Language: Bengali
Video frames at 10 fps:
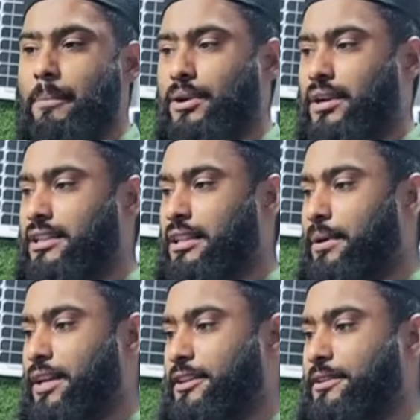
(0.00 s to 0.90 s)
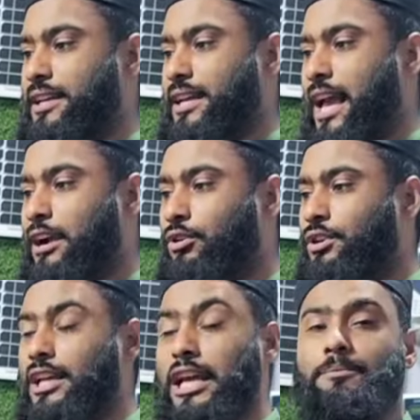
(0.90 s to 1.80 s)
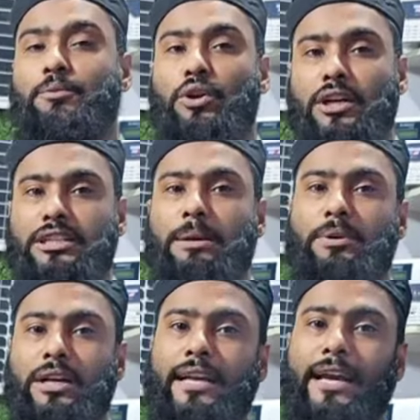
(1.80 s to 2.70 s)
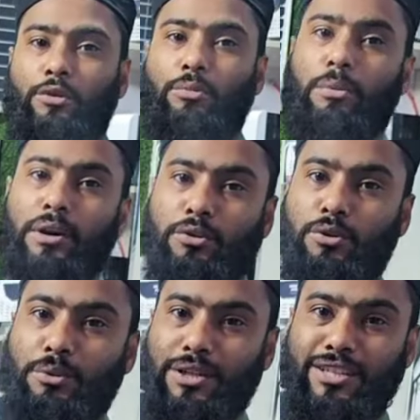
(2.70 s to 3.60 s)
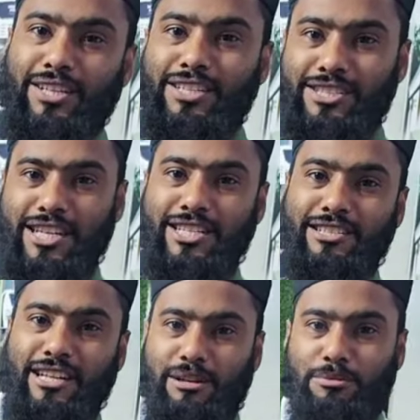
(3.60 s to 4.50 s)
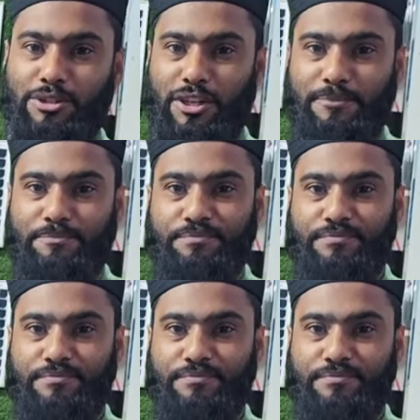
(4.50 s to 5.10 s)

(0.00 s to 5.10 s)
আপনারা নিতে পারেন এখন এই প্রোডাক্টটি আপনারা কেন ব্যবহার করবেন সেটি জানার বিষয়